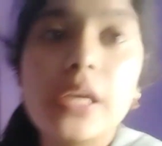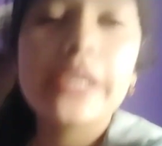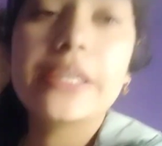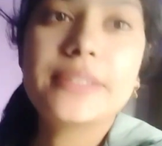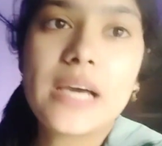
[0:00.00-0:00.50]

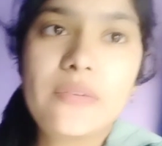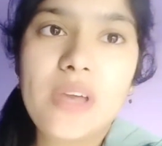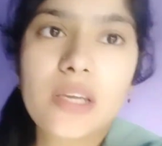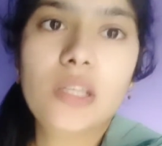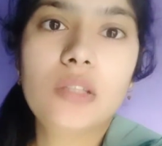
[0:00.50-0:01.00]
कि साफ़ है
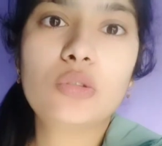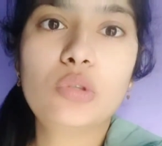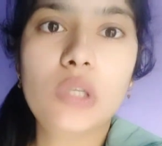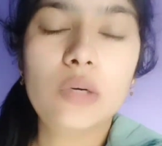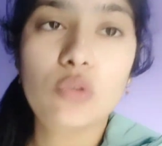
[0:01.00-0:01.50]
कि नहीं तो
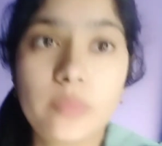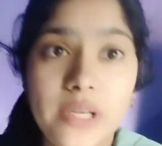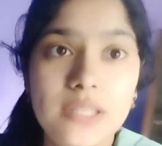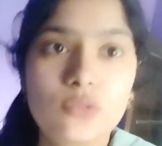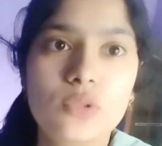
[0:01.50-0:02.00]
थोड़ा बहुत
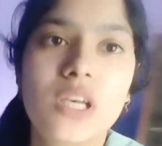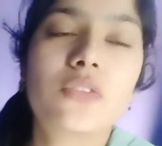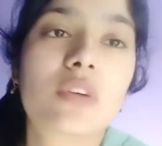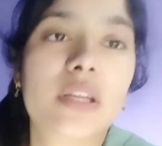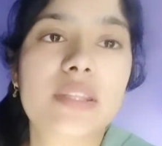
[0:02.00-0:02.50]
मैंने इसको
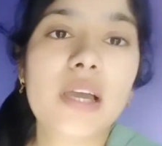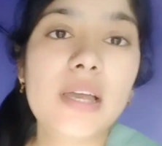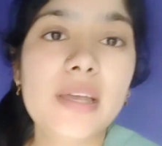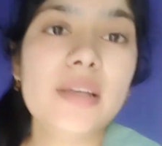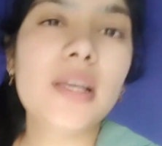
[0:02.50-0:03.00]
साफ़ कर दिया
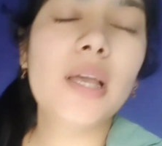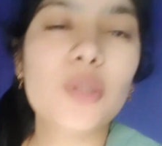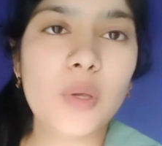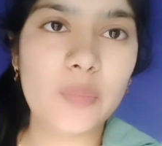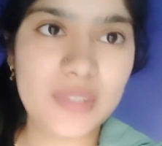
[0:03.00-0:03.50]
है
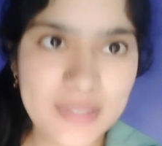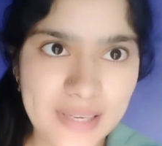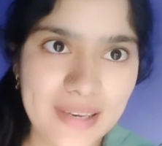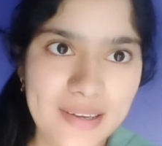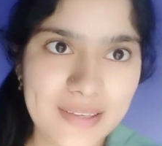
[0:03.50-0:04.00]
तो अभी
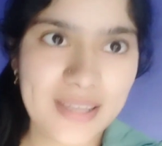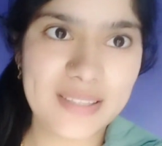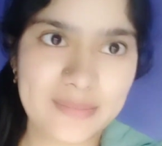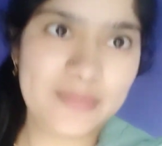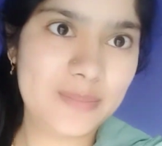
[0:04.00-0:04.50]
सही लग रहा है
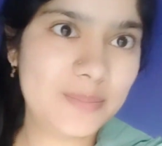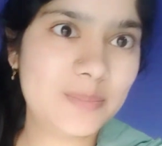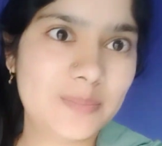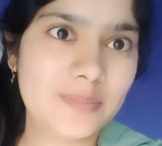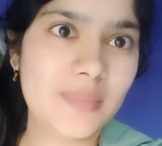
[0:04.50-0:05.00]

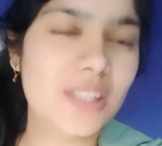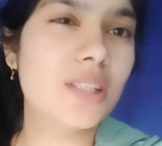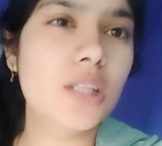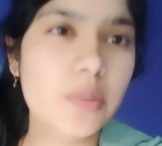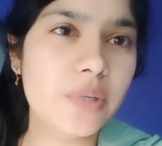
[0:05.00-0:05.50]

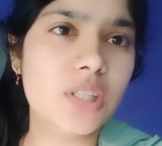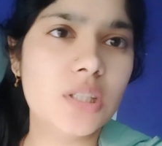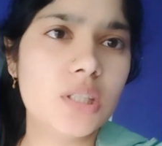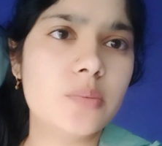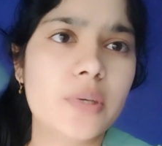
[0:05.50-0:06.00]
इतनी ही मिट्टी
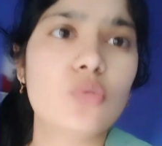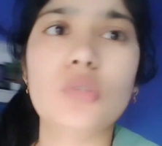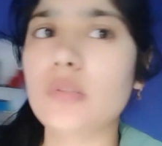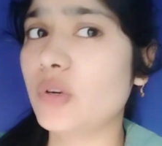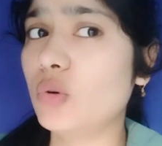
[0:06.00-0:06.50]
थी इसमें क्योंकि
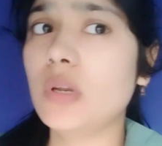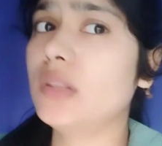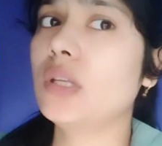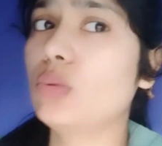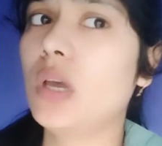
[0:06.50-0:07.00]
इसमें कोई रहता तो है